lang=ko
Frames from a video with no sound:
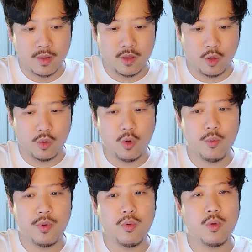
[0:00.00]

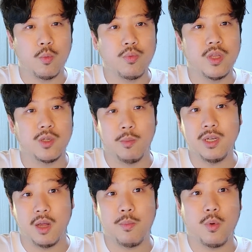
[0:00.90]
전도율 비율이 높은데 정말
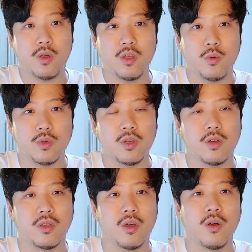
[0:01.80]
잘뽑여지는
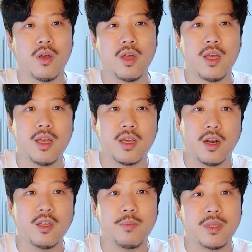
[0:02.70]
로스터거든요.
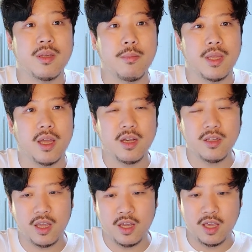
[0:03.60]
그래서 비쌉니다.
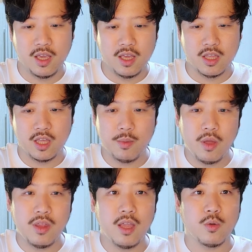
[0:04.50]
근데 이게 지금
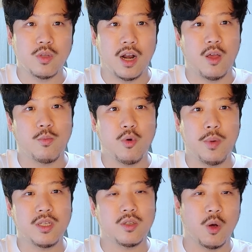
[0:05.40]
현대는 에또 달라요.
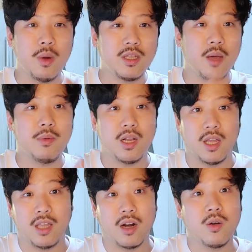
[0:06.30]
프로바스는 정말 타입들이
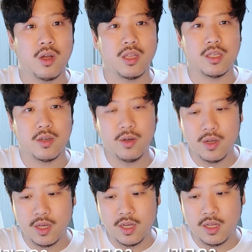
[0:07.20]
다 다른 것 같아서.
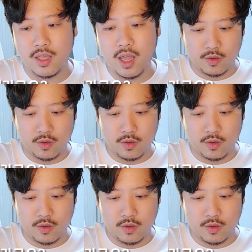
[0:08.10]
근데